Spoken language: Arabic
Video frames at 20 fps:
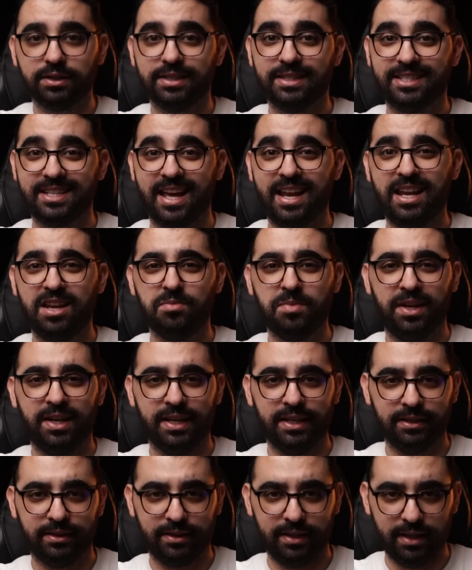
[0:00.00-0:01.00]
نتعلم
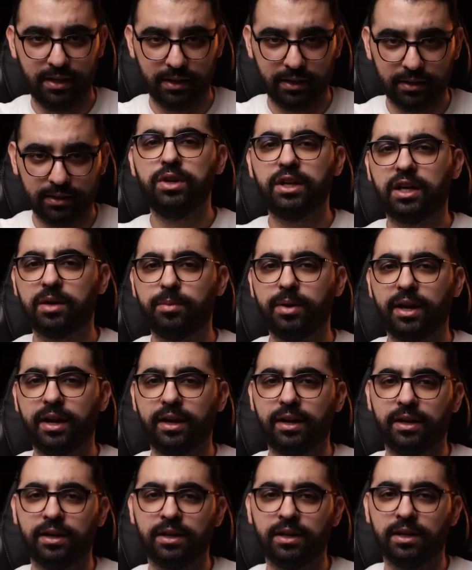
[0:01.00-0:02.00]
على يديها ونكبر
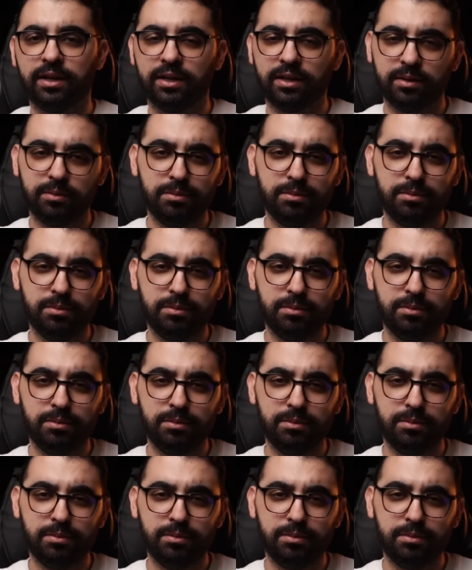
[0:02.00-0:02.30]
آه،